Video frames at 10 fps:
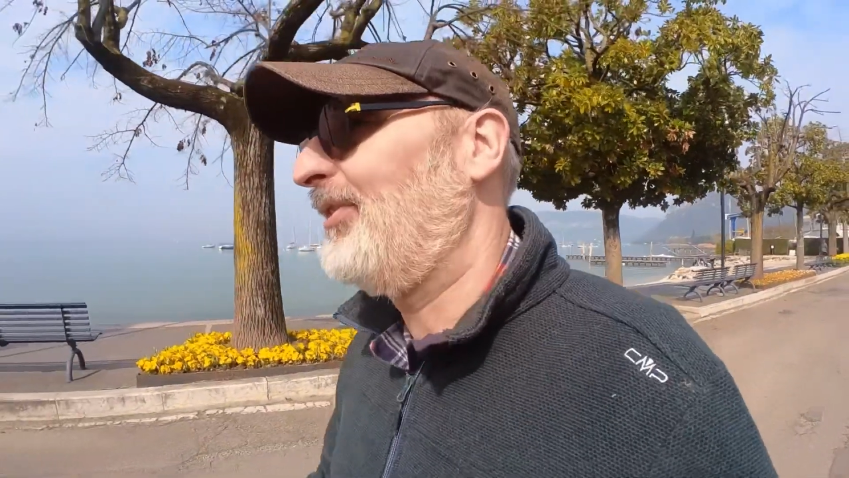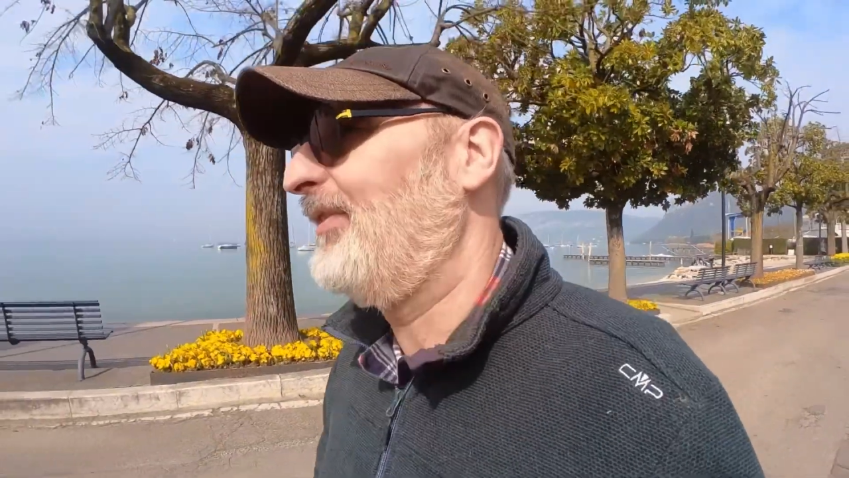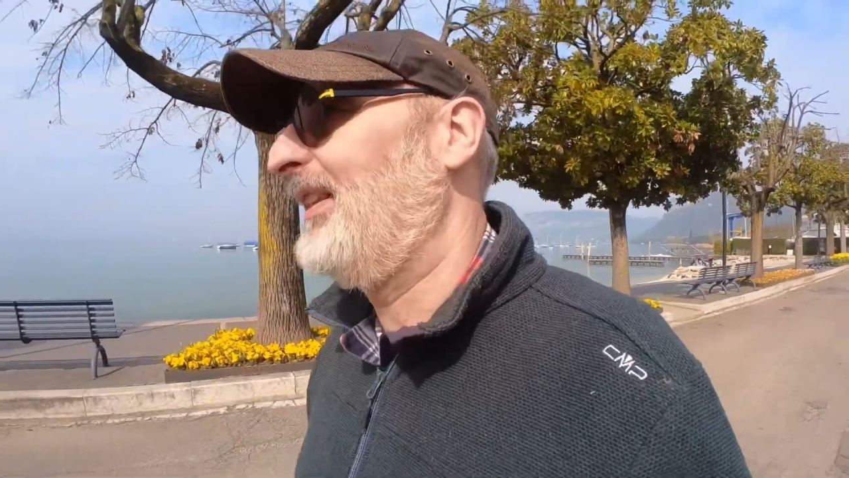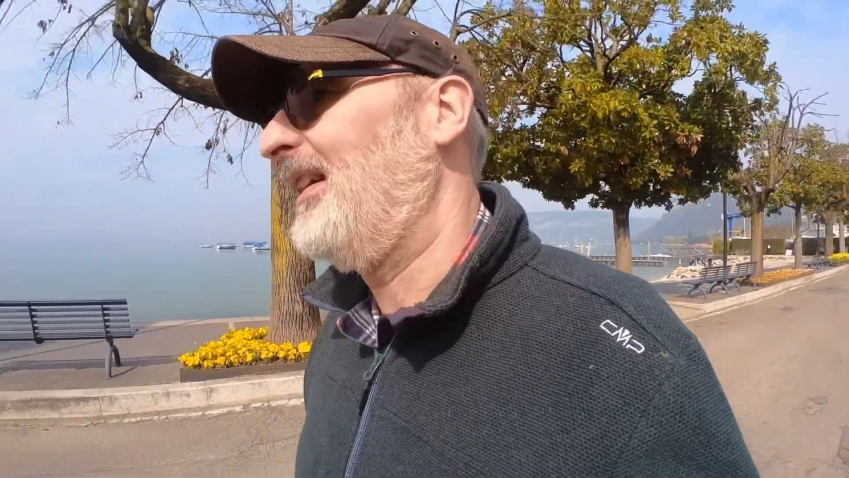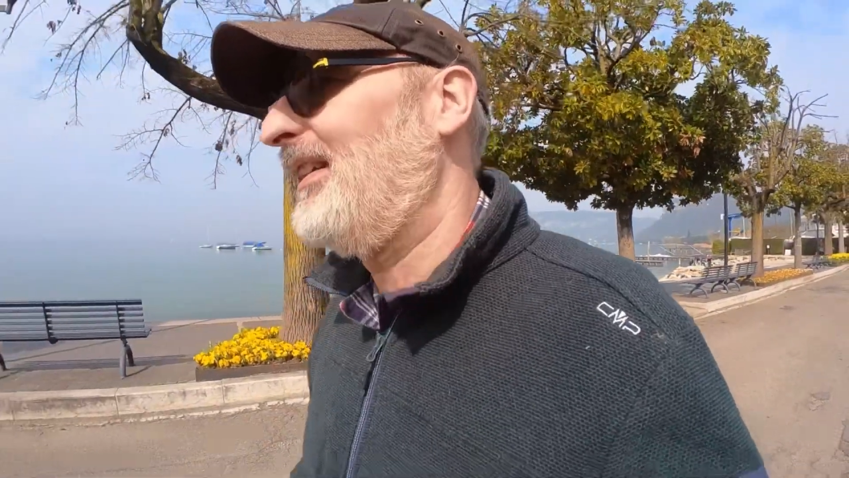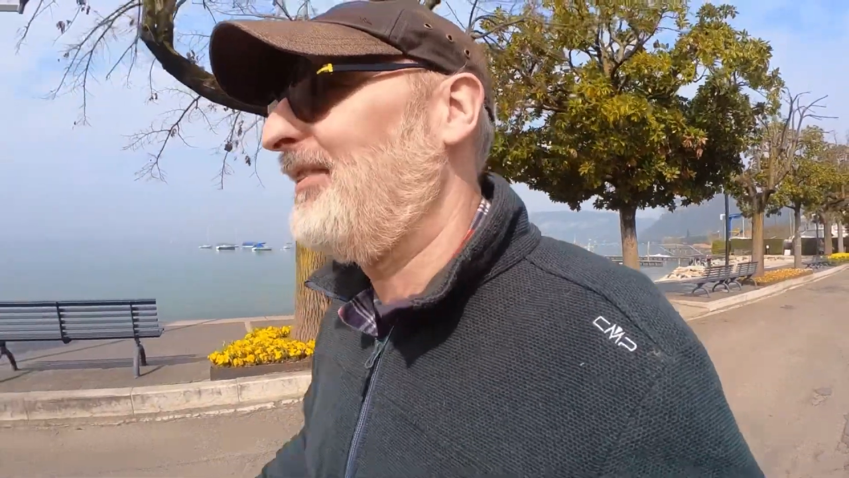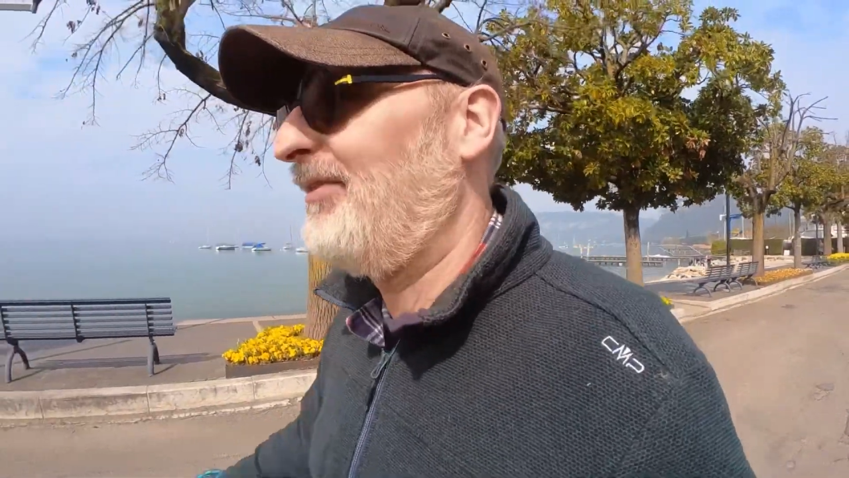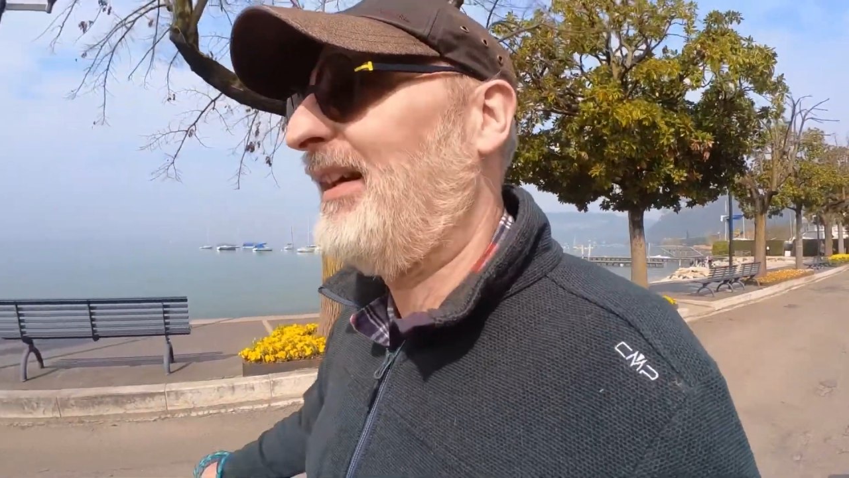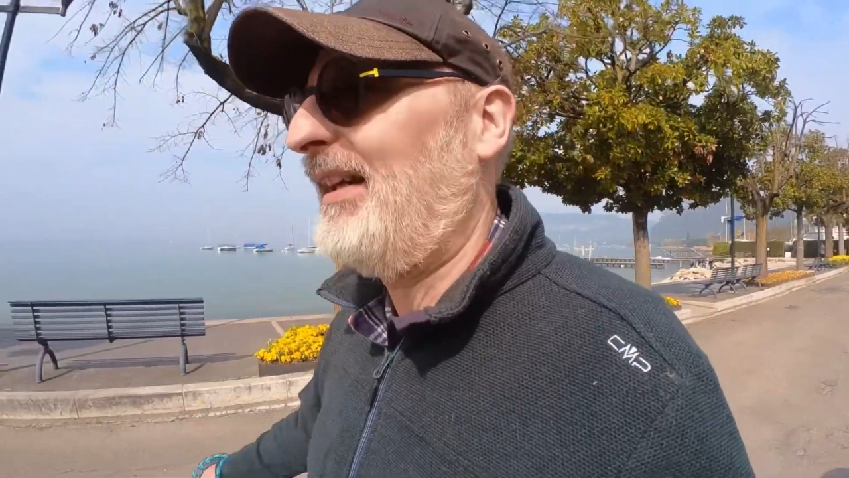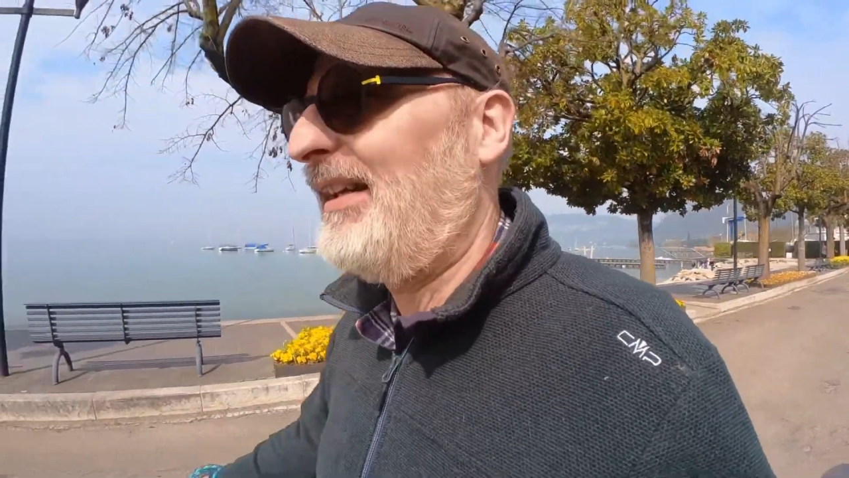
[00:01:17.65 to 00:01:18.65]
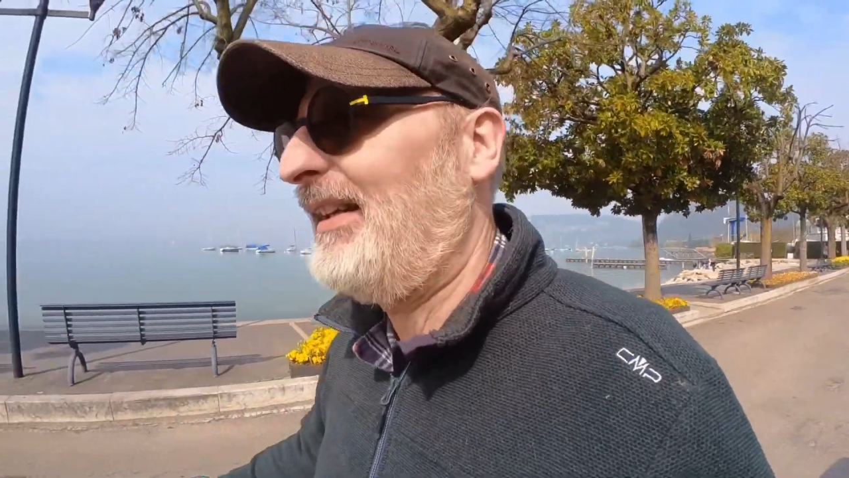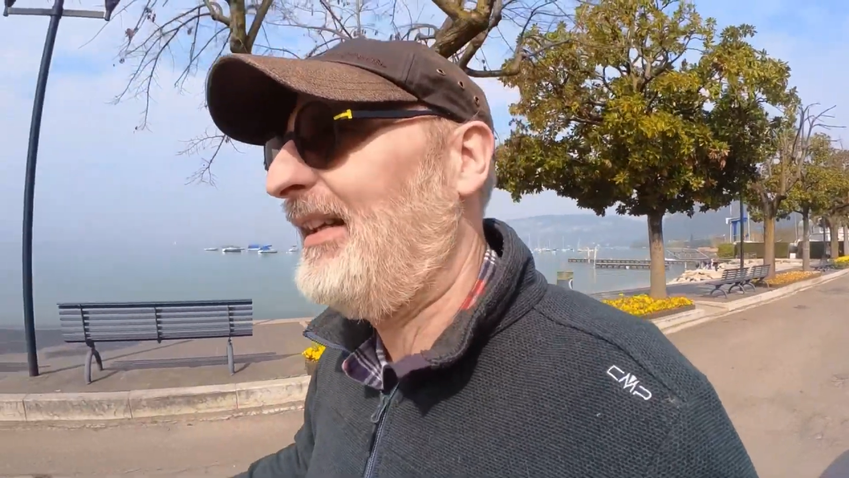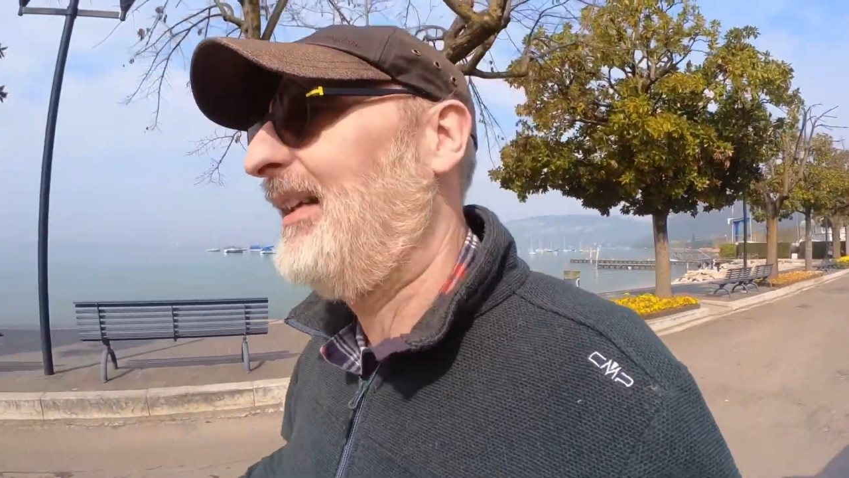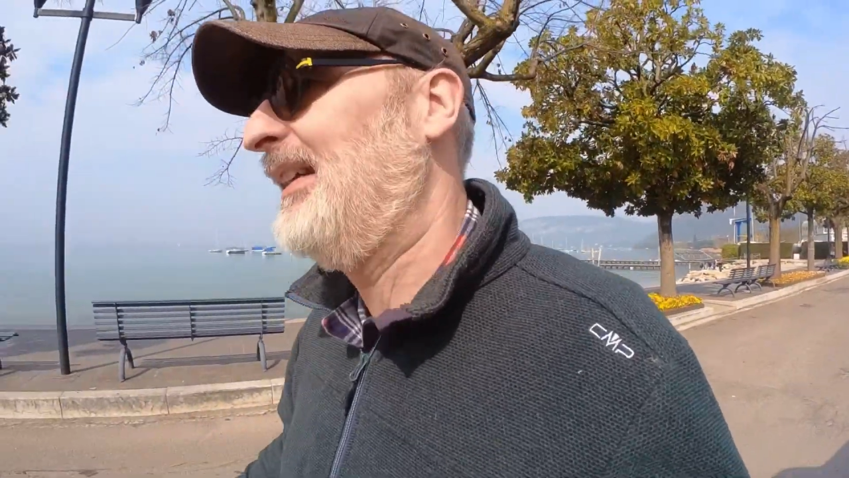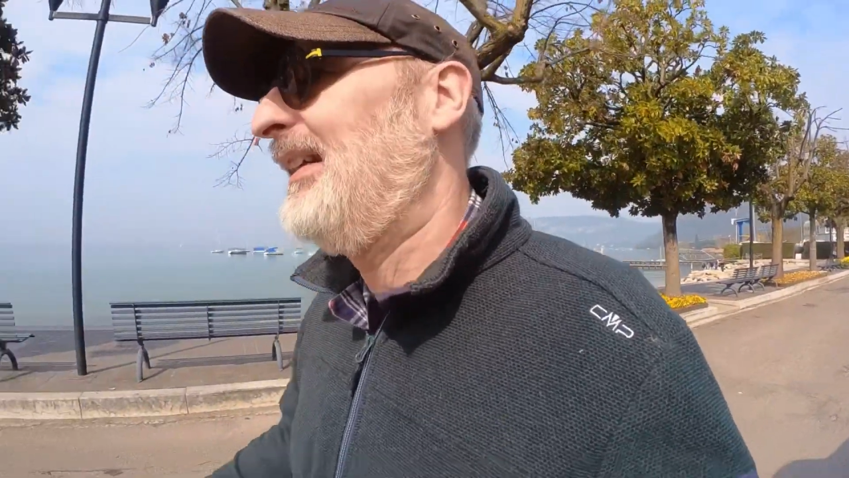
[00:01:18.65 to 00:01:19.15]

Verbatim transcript: di evitare di farle